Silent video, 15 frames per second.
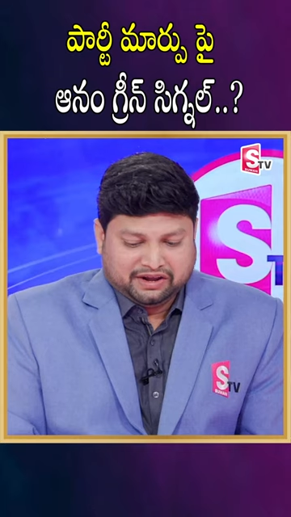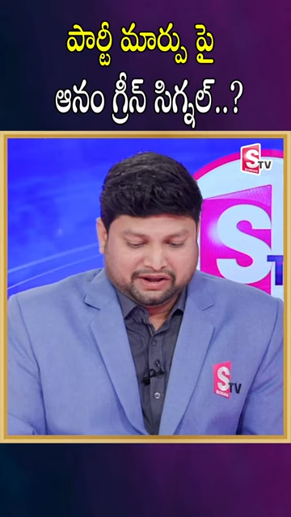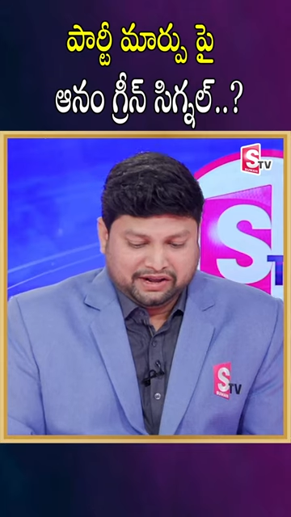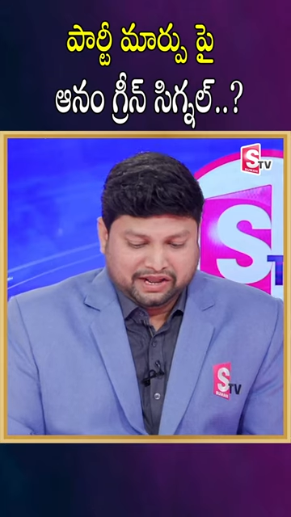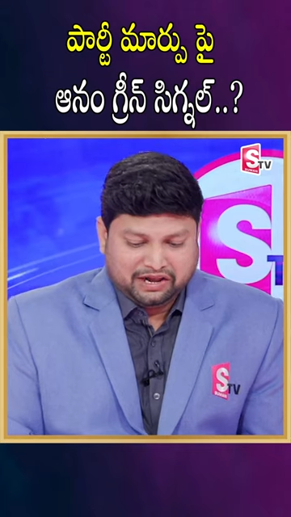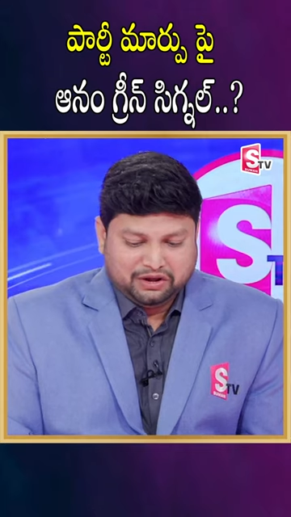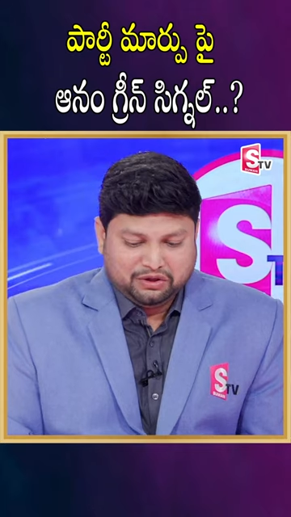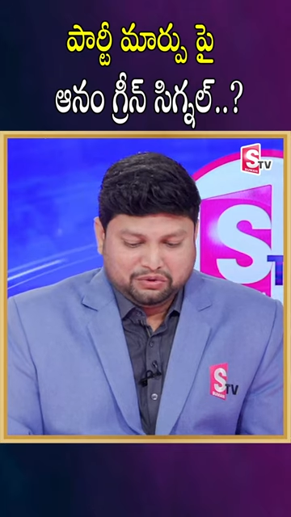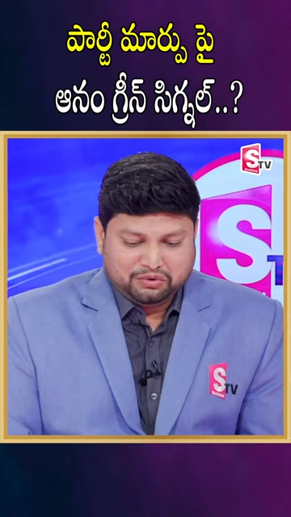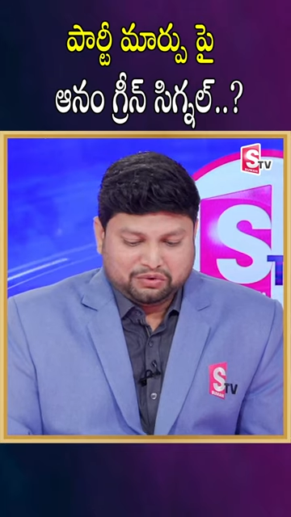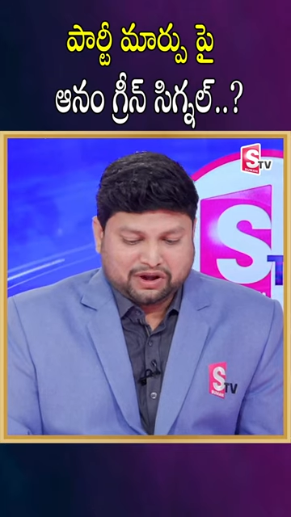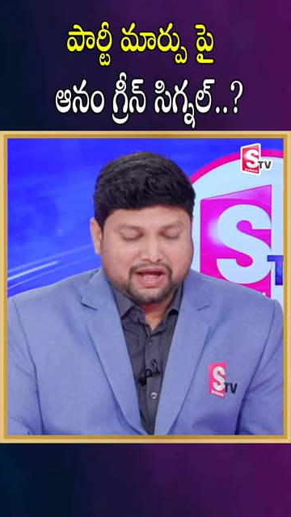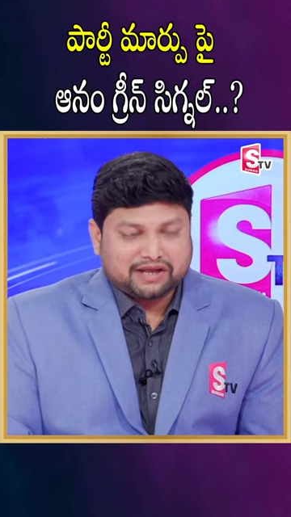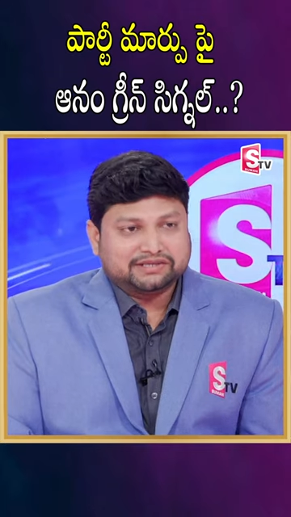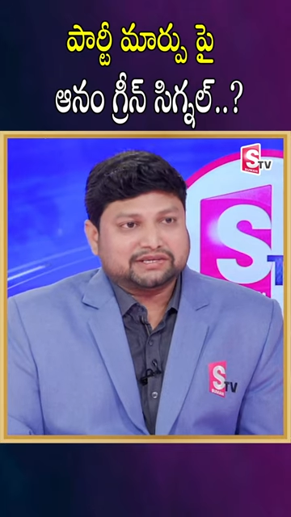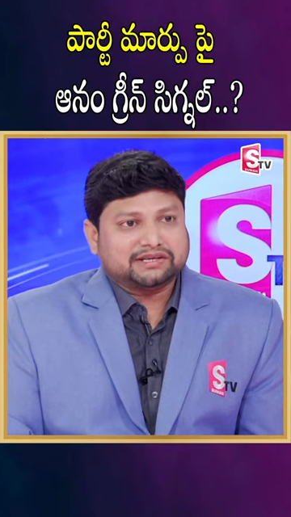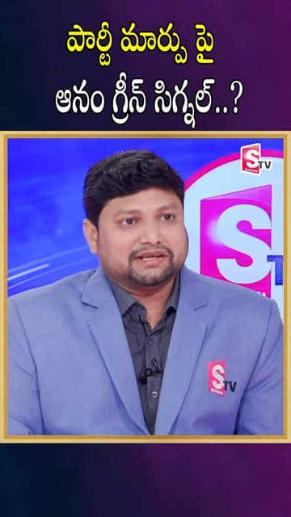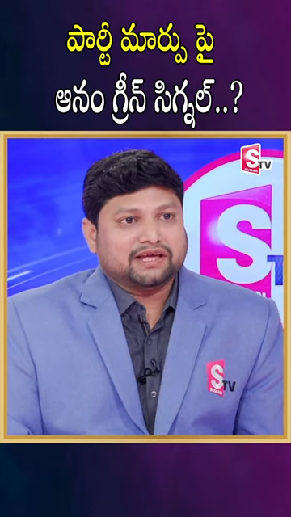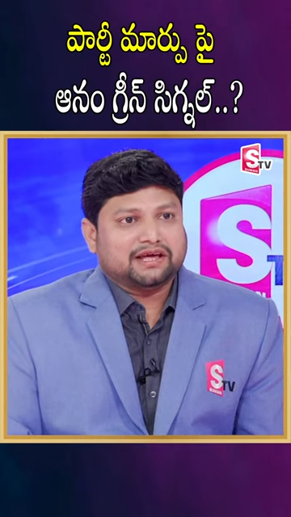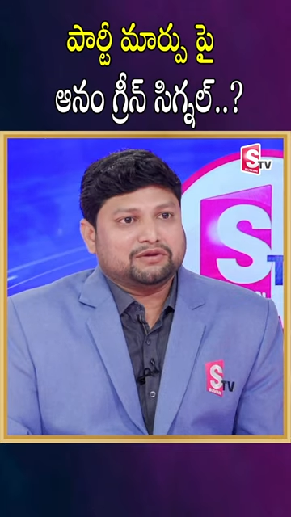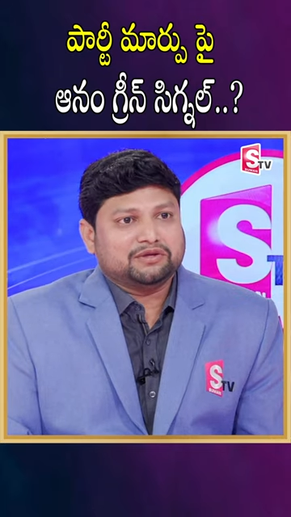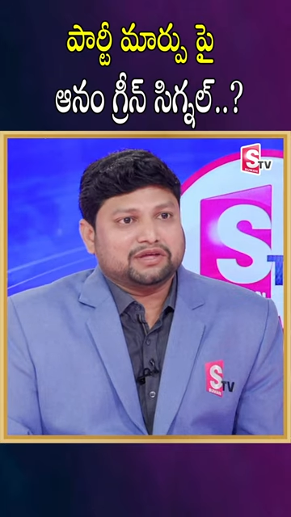నెల్లూరు
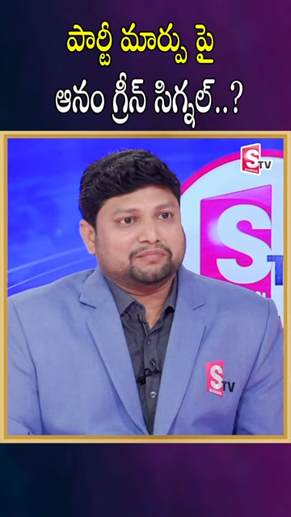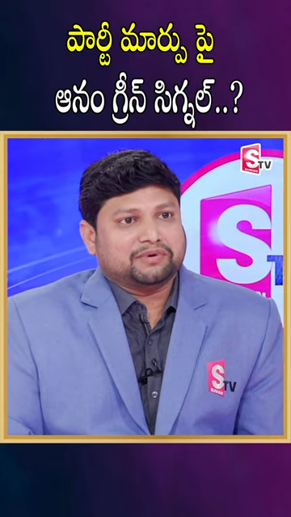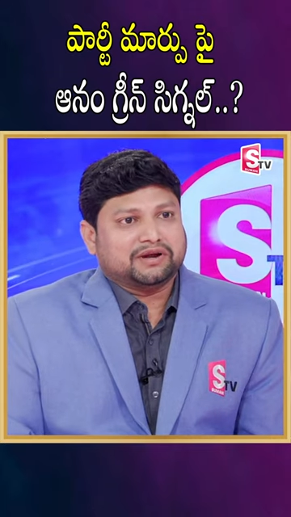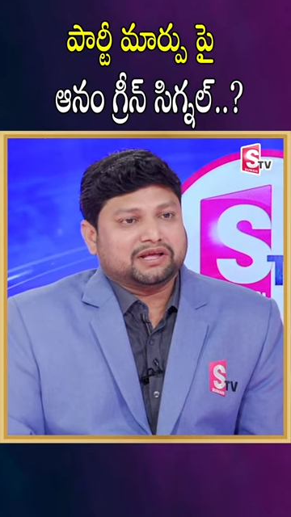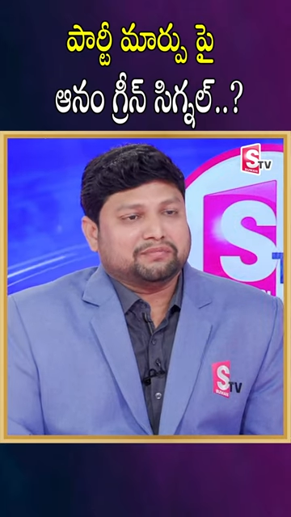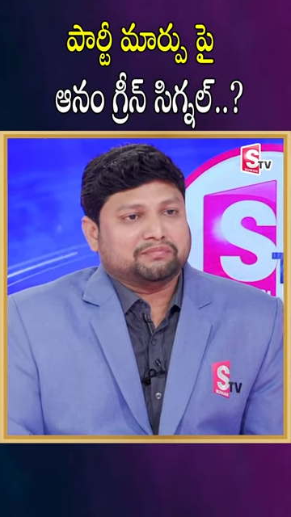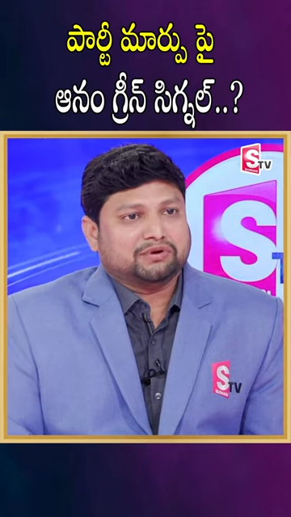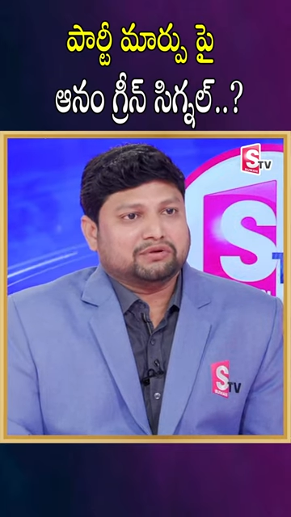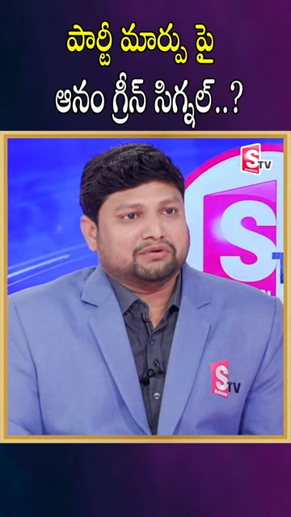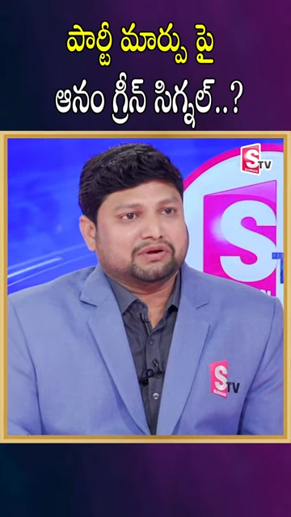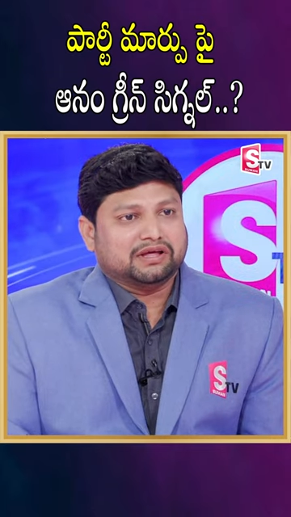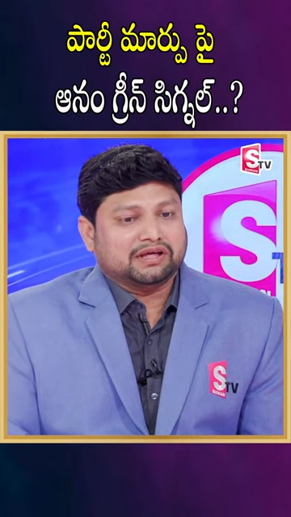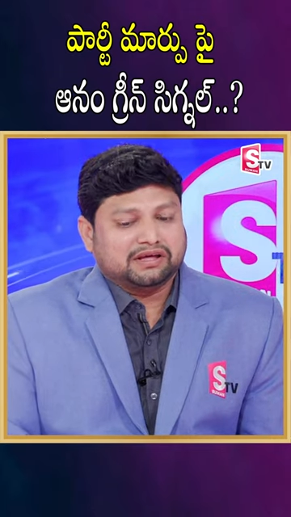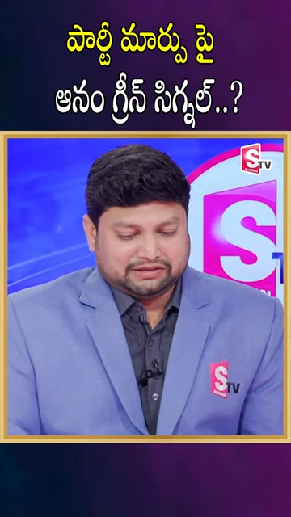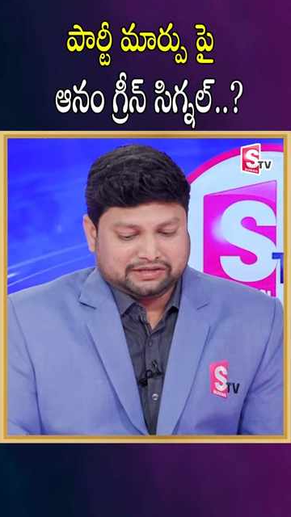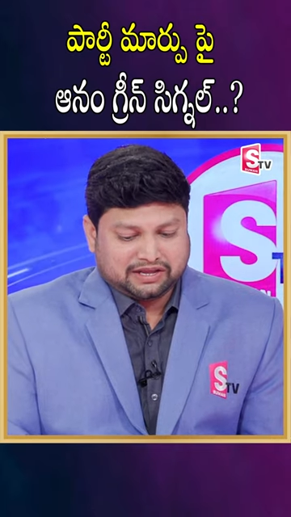రాజకీయాలు ఎప్పటికప్పుడు కూడా